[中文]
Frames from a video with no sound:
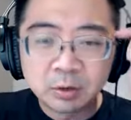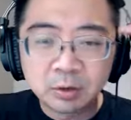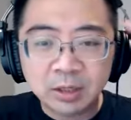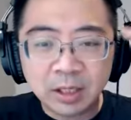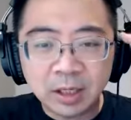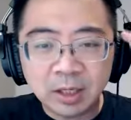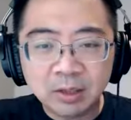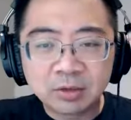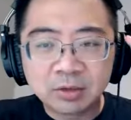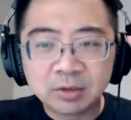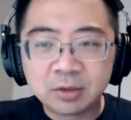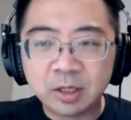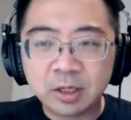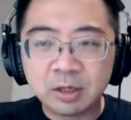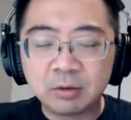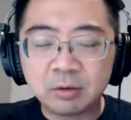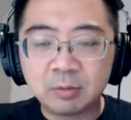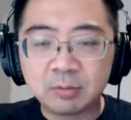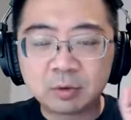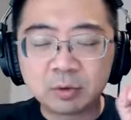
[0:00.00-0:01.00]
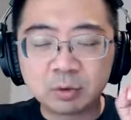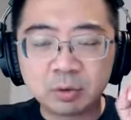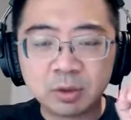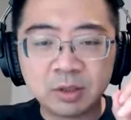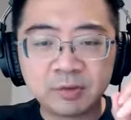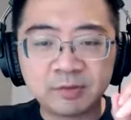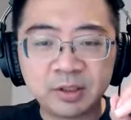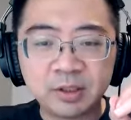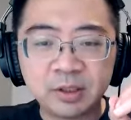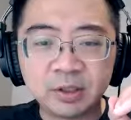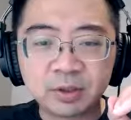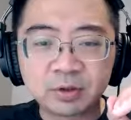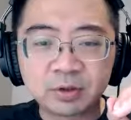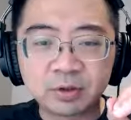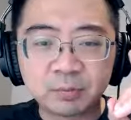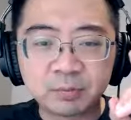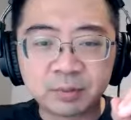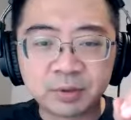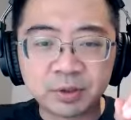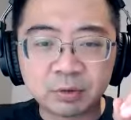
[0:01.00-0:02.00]
所以大家知道，我们做 NFT 的时
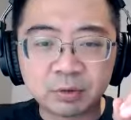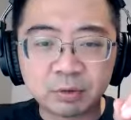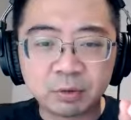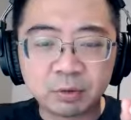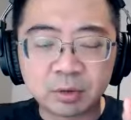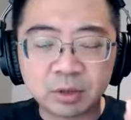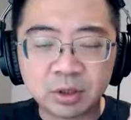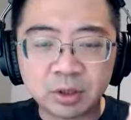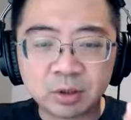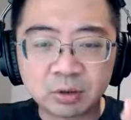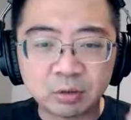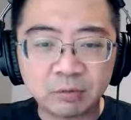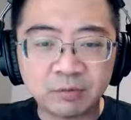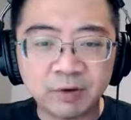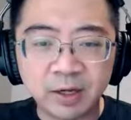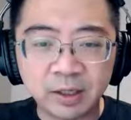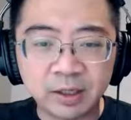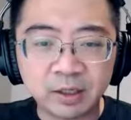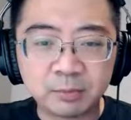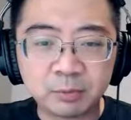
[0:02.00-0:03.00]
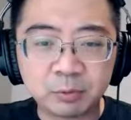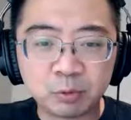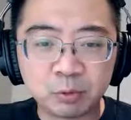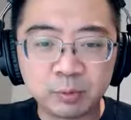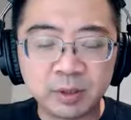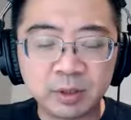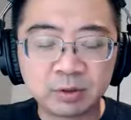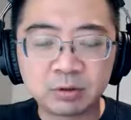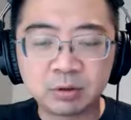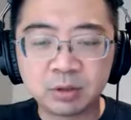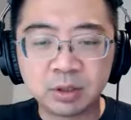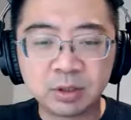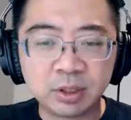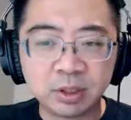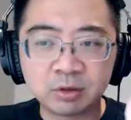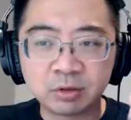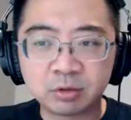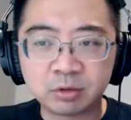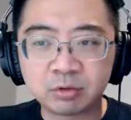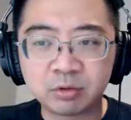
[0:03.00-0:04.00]
候，不是说我只要做发一个图片出来，然
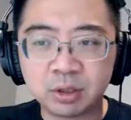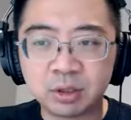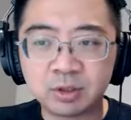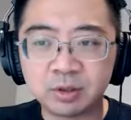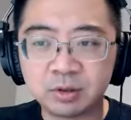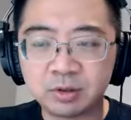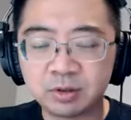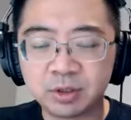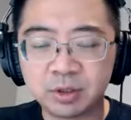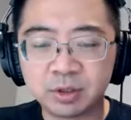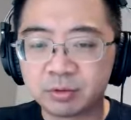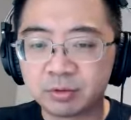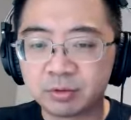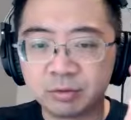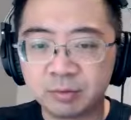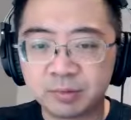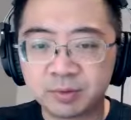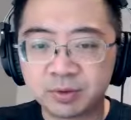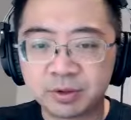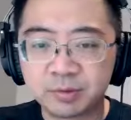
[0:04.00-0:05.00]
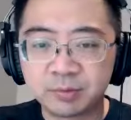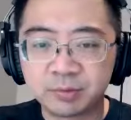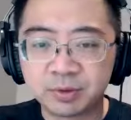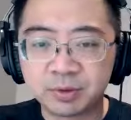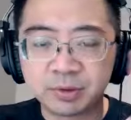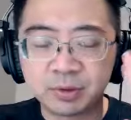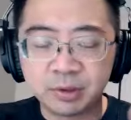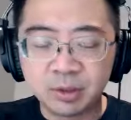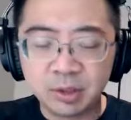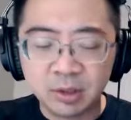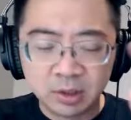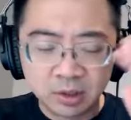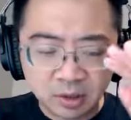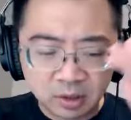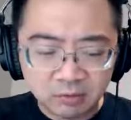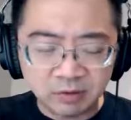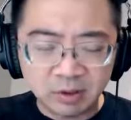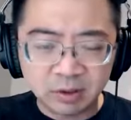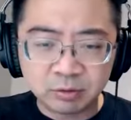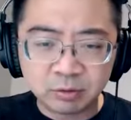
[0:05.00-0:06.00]
后就算结束了，不是不是，
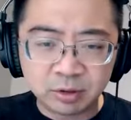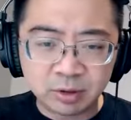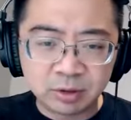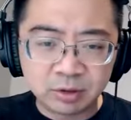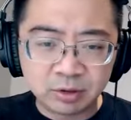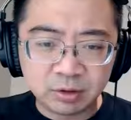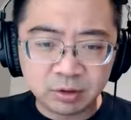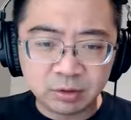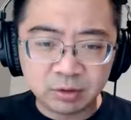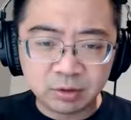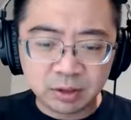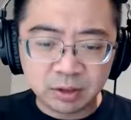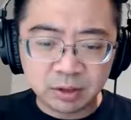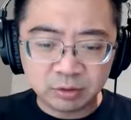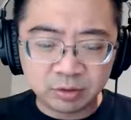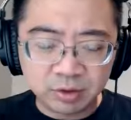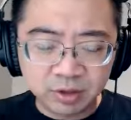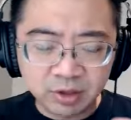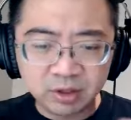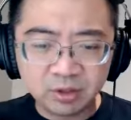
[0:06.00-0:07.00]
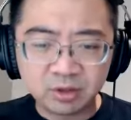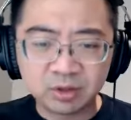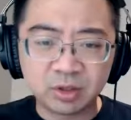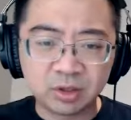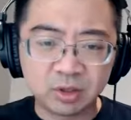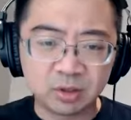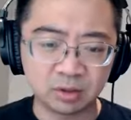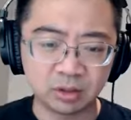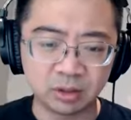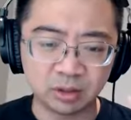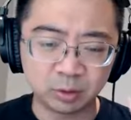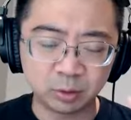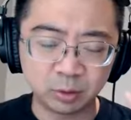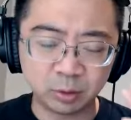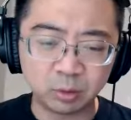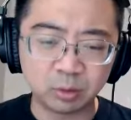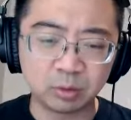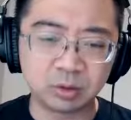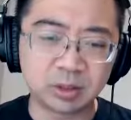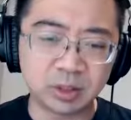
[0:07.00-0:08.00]
发出来之后，然后去建设，然后去
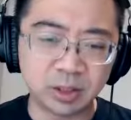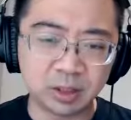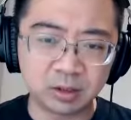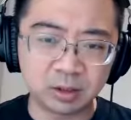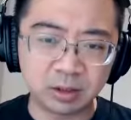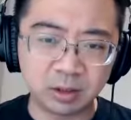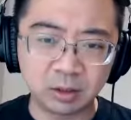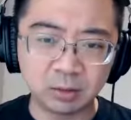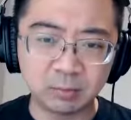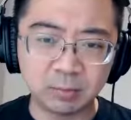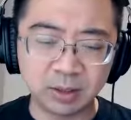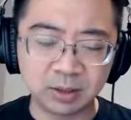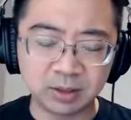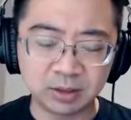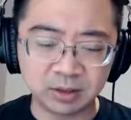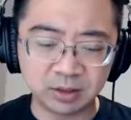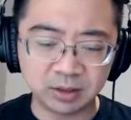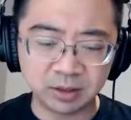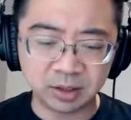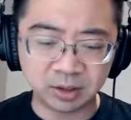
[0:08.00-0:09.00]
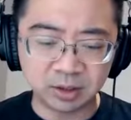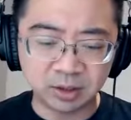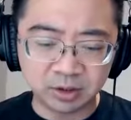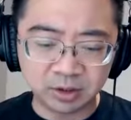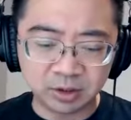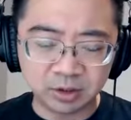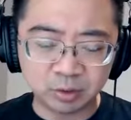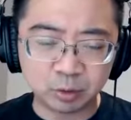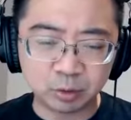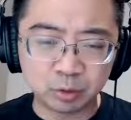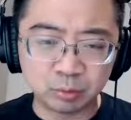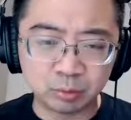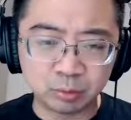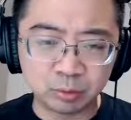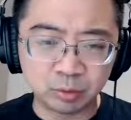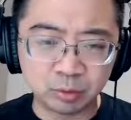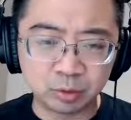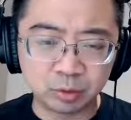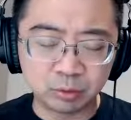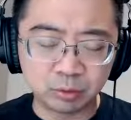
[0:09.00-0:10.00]
拓展，然后把这些商业的机会全部
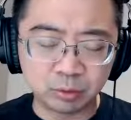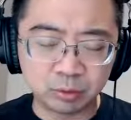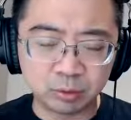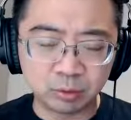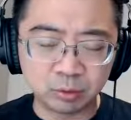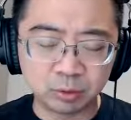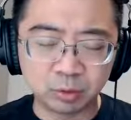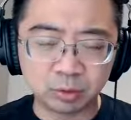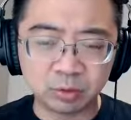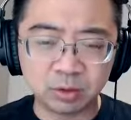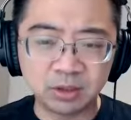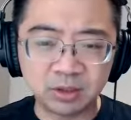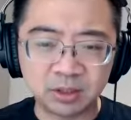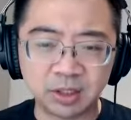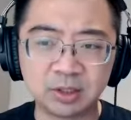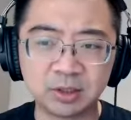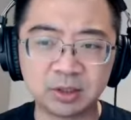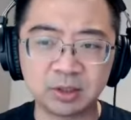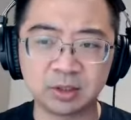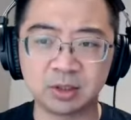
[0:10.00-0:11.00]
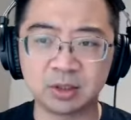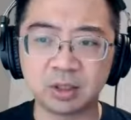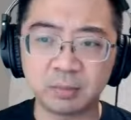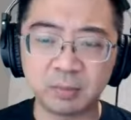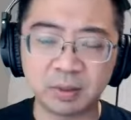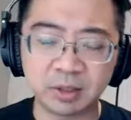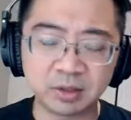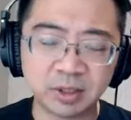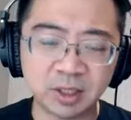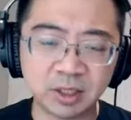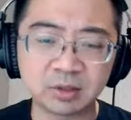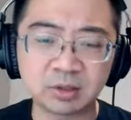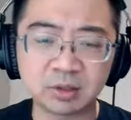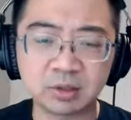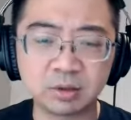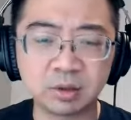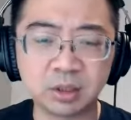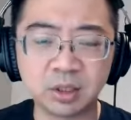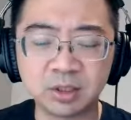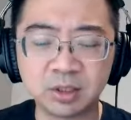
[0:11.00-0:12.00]
通都融合在一起，然后把价
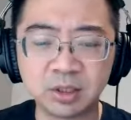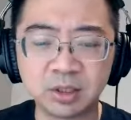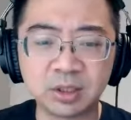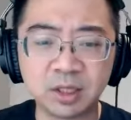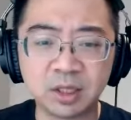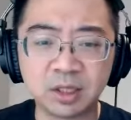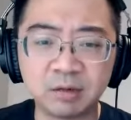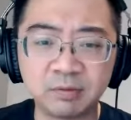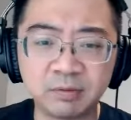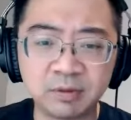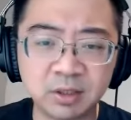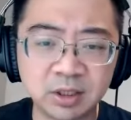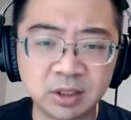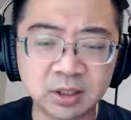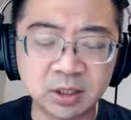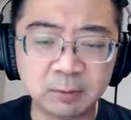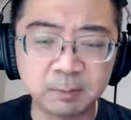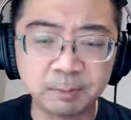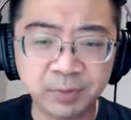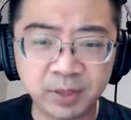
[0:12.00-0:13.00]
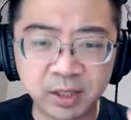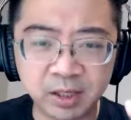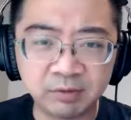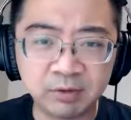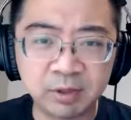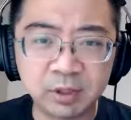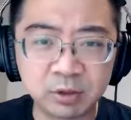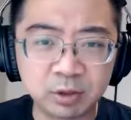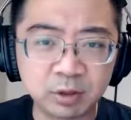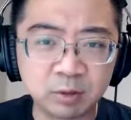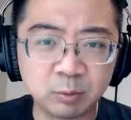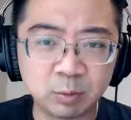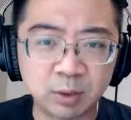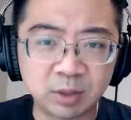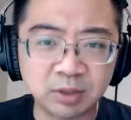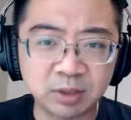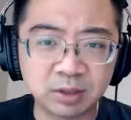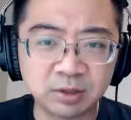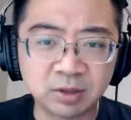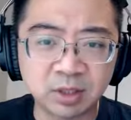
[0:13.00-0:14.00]
值体现在 NFT 上，NFT 就是
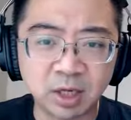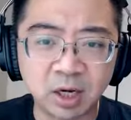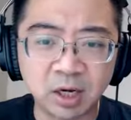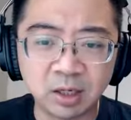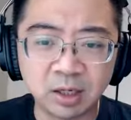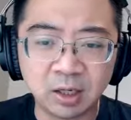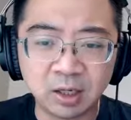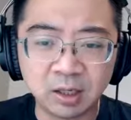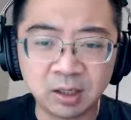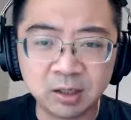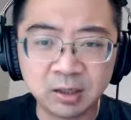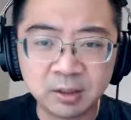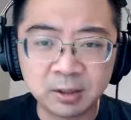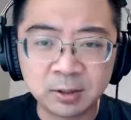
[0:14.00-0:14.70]
往上涨啊。